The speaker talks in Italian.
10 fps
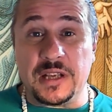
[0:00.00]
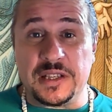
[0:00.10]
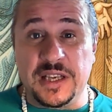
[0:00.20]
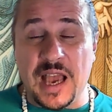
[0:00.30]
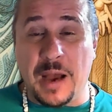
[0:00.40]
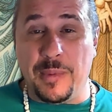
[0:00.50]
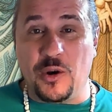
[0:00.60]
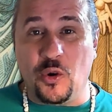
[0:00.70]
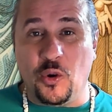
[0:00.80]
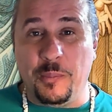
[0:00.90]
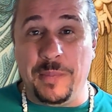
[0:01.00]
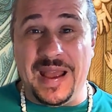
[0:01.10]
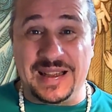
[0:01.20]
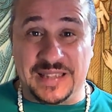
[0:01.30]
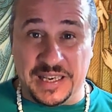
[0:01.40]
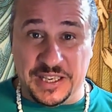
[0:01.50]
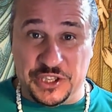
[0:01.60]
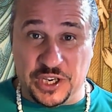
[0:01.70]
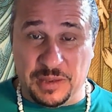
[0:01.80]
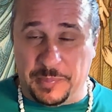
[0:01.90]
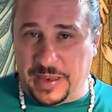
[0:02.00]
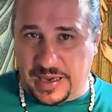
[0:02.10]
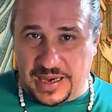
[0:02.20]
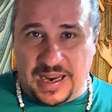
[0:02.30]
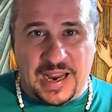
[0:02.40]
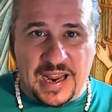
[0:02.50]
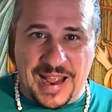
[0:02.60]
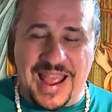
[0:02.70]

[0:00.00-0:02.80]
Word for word: si chiamano Beatrice perché